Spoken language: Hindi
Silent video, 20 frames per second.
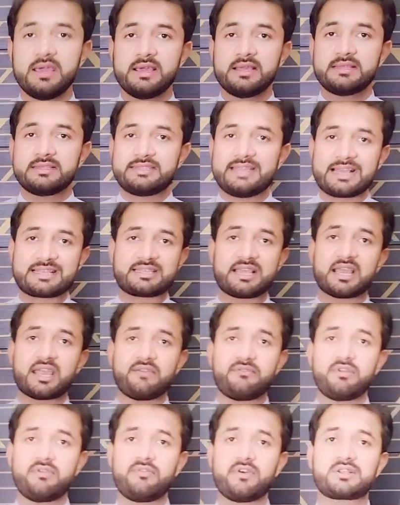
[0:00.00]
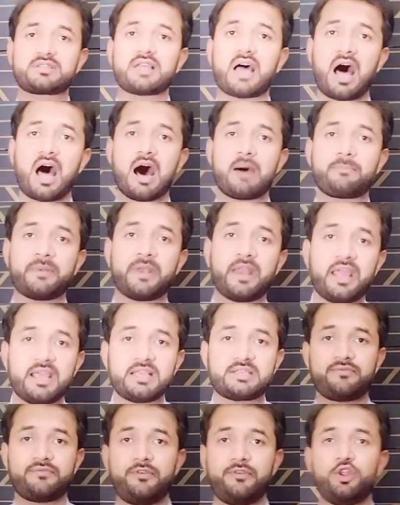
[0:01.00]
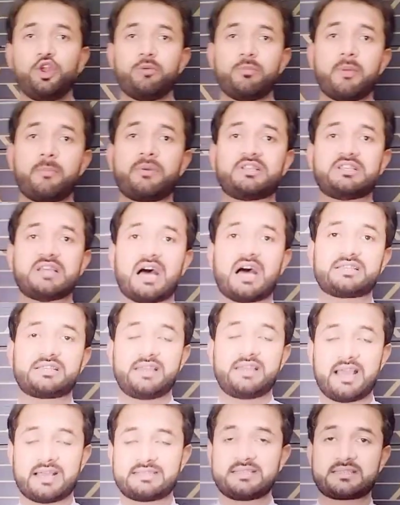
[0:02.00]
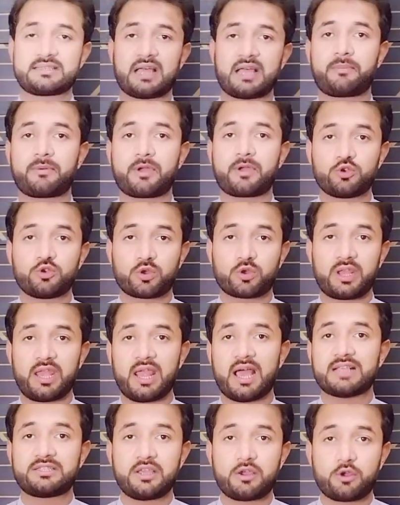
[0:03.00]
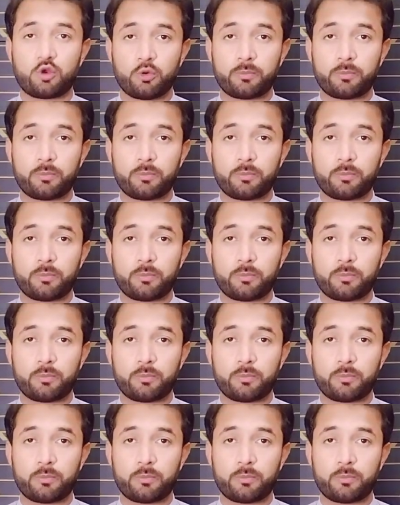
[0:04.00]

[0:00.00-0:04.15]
जैसा कि व्यूवर्स आपने इस वीडियो में बजाज न्याजी साहब का जो कि न्याजी ग्रुप